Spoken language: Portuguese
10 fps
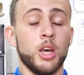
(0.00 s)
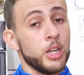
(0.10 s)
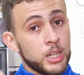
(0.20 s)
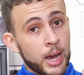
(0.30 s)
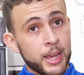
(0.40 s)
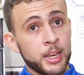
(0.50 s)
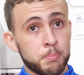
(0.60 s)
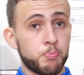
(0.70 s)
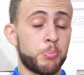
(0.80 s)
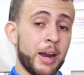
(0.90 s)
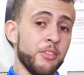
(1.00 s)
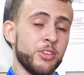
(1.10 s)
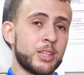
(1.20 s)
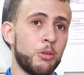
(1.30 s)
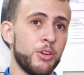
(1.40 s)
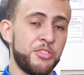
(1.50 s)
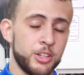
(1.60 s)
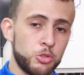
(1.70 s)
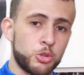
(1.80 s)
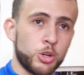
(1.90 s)
E aí, para evitar um
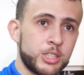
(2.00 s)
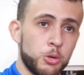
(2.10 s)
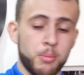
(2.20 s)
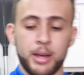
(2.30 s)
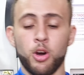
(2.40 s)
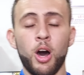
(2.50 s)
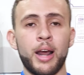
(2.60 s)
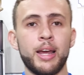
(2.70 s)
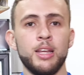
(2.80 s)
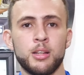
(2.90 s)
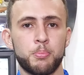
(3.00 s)
efeito de torção maior ainda,